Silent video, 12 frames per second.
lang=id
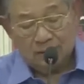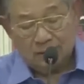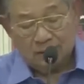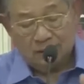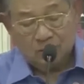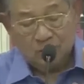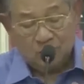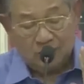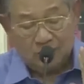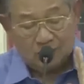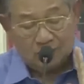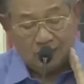ternyata
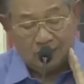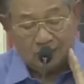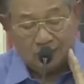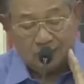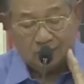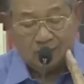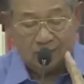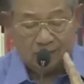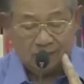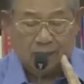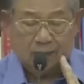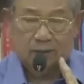juga tidak
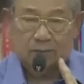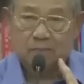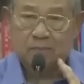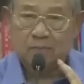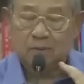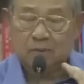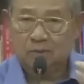diizinkan